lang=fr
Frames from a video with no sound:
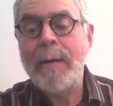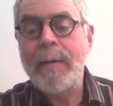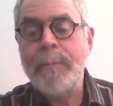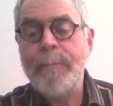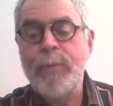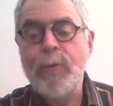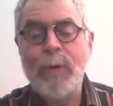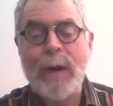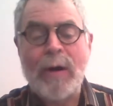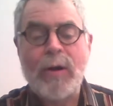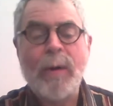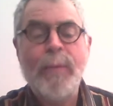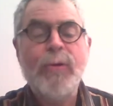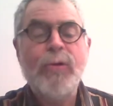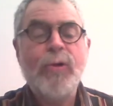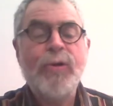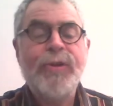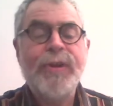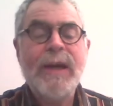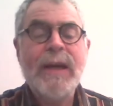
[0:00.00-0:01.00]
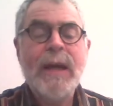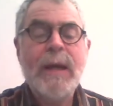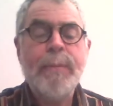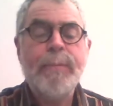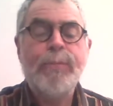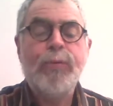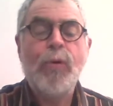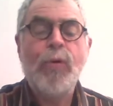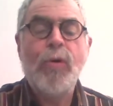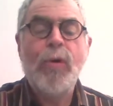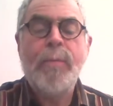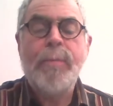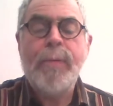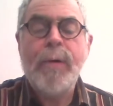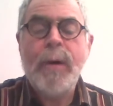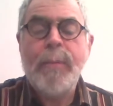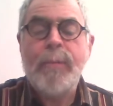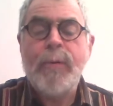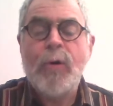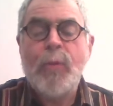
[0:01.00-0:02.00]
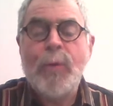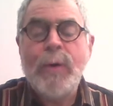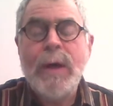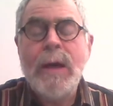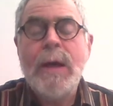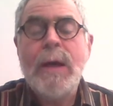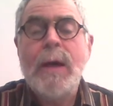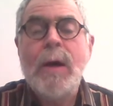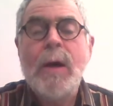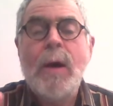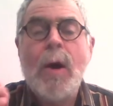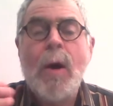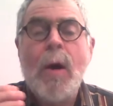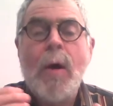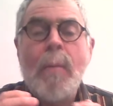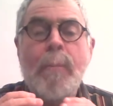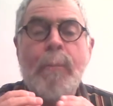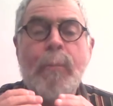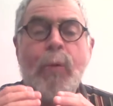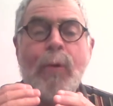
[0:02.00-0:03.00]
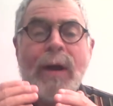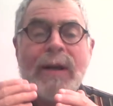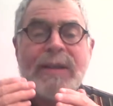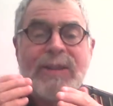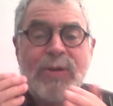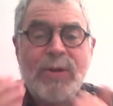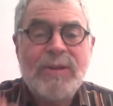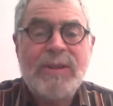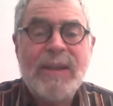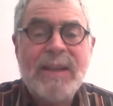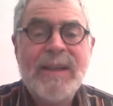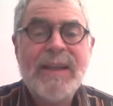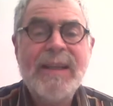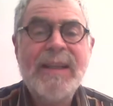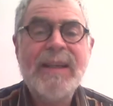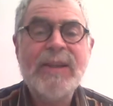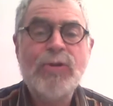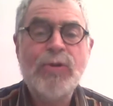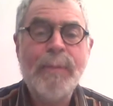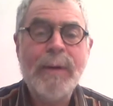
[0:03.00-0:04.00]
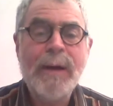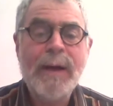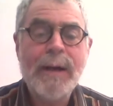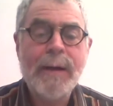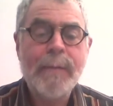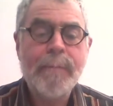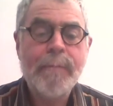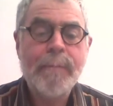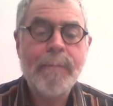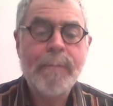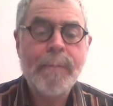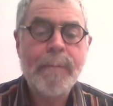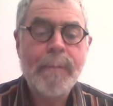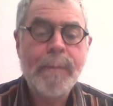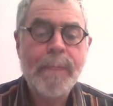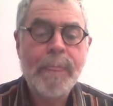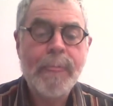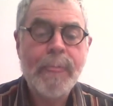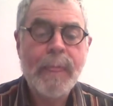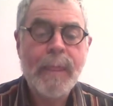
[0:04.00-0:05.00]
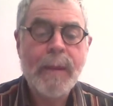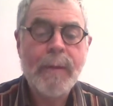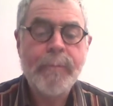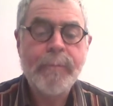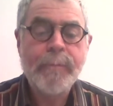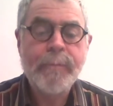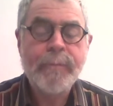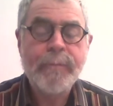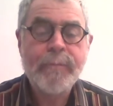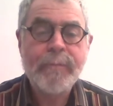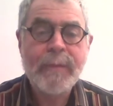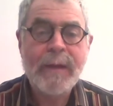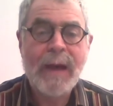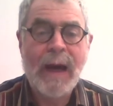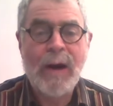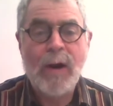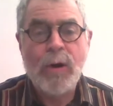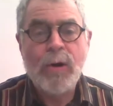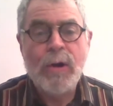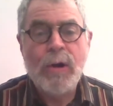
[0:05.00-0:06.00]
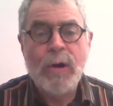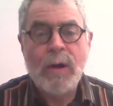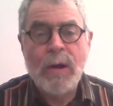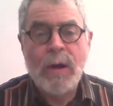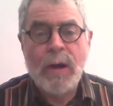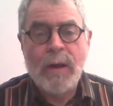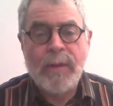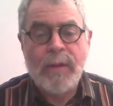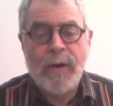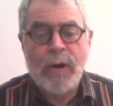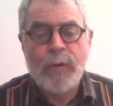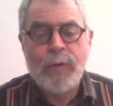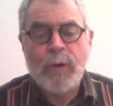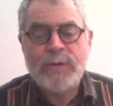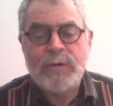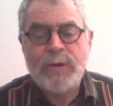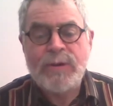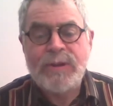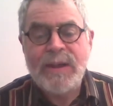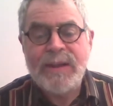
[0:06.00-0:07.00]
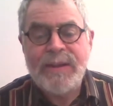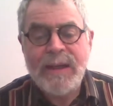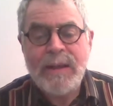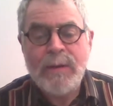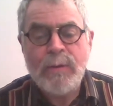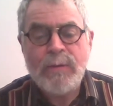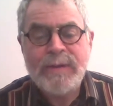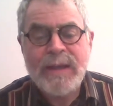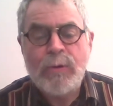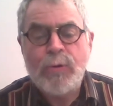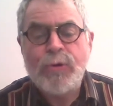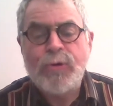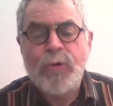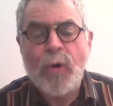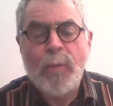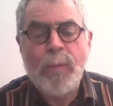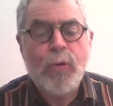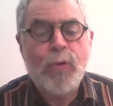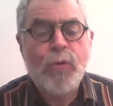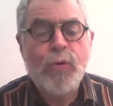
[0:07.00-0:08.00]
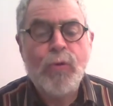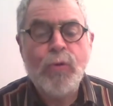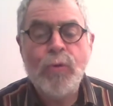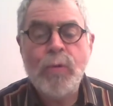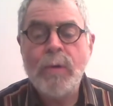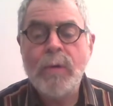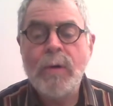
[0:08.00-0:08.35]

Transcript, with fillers: pour la communauté, pour le peuple, oui, pour la société des humains. Alors, dans notre société, nous écoutons beaucoup.